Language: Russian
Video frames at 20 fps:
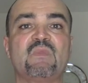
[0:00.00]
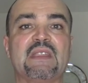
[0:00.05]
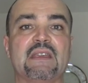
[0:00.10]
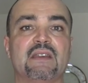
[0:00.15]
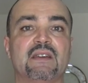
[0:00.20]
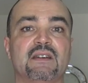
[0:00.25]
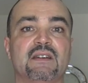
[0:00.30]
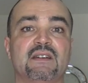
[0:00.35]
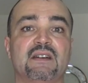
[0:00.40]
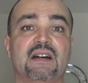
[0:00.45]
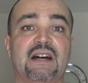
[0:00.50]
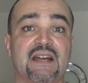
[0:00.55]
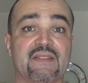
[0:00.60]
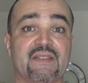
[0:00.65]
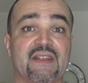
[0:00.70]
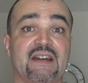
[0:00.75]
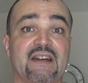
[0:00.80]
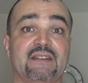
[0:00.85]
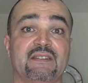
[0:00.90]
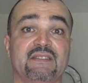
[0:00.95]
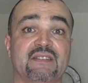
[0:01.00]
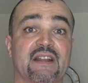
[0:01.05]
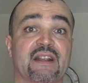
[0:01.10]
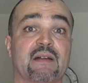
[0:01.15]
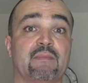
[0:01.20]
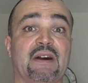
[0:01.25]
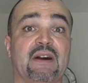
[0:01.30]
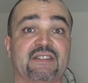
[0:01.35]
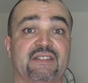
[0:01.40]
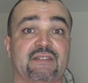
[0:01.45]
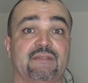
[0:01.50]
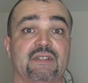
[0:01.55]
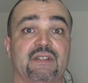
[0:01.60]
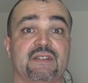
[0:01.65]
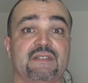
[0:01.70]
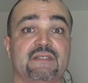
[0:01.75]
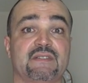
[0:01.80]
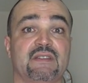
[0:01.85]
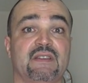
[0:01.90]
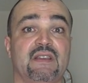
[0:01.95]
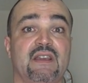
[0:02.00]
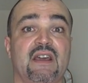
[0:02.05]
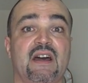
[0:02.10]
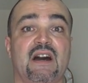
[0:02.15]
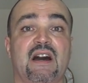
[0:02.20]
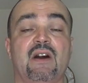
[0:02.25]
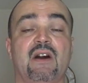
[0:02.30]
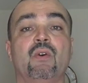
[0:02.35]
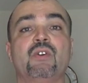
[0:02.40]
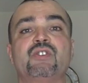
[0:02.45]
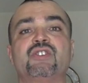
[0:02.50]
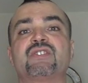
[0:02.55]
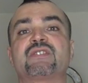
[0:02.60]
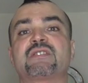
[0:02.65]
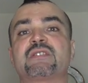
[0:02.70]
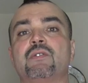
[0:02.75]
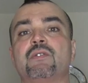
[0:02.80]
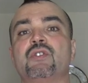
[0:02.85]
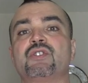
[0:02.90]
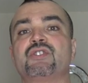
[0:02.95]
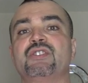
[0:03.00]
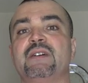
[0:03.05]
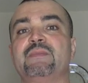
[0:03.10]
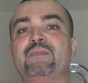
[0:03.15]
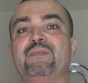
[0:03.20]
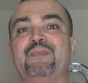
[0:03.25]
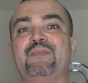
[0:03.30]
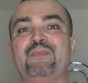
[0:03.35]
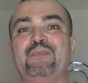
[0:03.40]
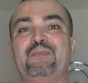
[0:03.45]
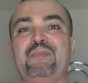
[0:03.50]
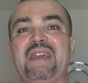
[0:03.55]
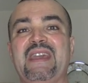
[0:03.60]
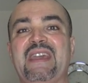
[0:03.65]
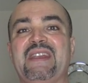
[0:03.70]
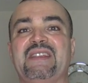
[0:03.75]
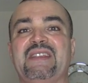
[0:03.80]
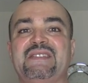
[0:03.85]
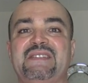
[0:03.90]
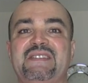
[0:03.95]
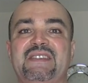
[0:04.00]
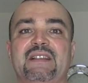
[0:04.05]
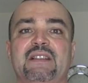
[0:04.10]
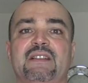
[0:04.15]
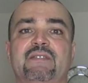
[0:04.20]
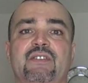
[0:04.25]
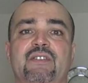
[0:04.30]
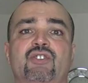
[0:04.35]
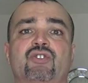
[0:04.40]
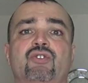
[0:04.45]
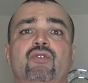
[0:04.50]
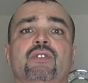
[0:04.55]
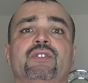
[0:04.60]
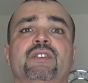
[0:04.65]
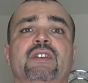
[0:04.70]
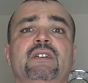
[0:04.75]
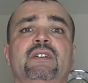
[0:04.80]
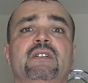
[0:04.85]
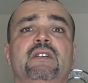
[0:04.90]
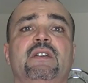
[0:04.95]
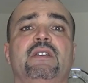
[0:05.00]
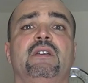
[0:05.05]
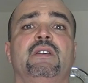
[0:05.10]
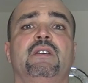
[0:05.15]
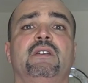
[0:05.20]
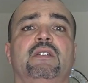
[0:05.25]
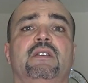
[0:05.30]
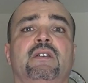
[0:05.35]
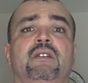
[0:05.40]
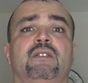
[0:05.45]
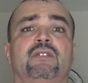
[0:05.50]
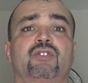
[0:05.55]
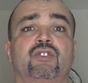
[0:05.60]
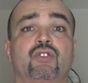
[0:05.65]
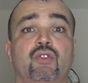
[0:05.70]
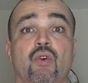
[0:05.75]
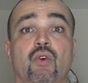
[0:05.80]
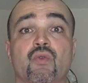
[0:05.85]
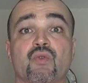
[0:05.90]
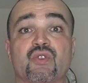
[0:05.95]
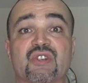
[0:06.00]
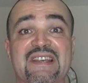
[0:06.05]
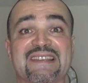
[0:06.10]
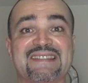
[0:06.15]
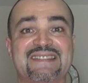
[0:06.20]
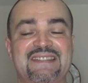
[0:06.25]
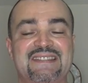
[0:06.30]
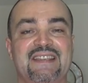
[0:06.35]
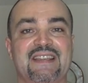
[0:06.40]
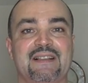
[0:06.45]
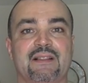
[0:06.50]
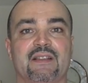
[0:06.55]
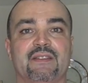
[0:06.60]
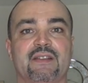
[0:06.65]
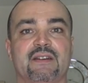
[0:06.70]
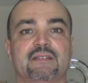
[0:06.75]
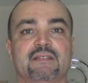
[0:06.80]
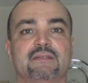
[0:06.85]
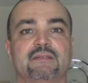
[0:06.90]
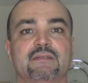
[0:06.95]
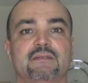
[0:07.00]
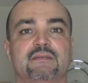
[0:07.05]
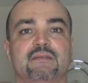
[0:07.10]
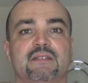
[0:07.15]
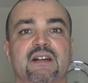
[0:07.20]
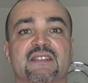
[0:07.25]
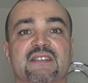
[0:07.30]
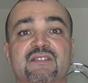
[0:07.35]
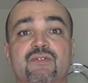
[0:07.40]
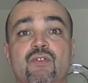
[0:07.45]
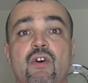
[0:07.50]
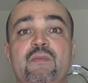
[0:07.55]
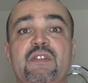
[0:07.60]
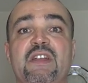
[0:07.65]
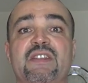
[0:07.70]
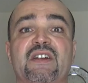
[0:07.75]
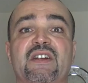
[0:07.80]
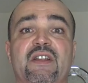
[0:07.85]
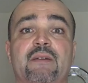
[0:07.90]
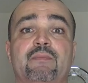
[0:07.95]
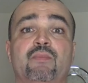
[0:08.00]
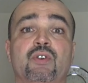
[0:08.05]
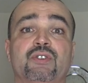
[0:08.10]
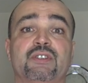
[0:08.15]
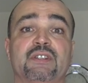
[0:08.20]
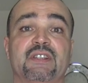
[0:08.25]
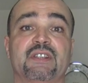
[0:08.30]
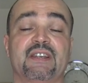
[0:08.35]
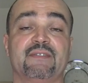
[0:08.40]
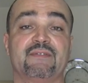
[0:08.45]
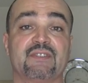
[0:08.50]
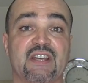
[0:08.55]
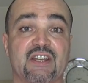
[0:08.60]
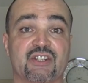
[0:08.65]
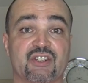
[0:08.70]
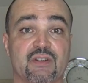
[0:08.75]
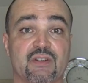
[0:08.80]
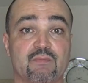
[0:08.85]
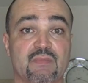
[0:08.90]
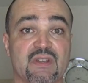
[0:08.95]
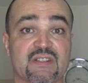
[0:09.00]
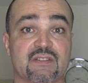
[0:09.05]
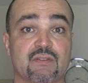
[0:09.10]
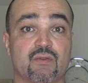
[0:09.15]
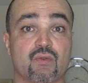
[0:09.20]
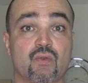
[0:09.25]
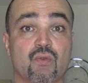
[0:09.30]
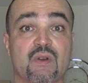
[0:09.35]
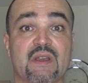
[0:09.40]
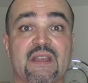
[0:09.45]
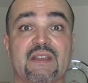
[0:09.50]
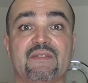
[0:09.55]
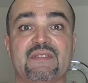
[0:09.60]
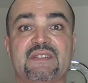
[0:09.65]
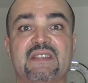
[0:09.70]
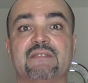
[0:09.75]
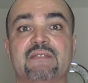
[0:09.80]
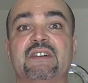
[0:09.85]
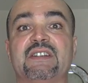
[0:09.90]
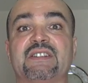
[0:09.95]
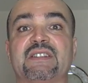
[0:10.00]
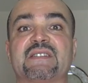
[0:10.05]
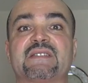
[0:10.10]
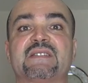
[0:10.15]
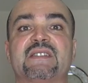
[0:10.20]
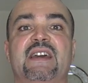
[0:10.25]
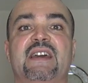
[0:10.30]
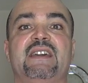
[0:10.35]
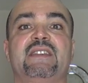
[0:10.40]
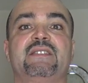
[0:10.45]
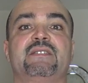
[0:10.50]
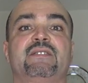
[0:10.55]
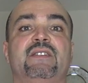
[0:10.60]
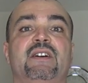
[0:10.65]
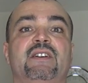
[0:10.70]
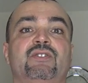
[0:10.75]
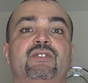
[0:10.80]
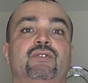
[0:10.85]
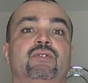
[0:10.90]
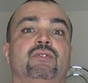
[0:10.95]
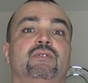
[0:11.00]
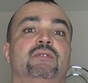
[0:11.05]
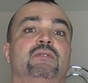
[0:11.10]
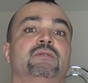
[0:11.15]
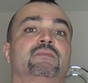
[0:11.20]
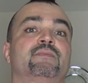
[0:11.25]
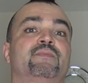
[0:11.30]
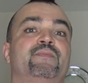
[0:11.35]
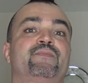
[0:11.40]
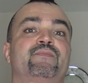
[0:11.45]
э, она нарабатывалась. А очень сложно переделывать что-то, что уже сделано, особенно наработанное в нашем мозгу. Все вы это знаете, да, что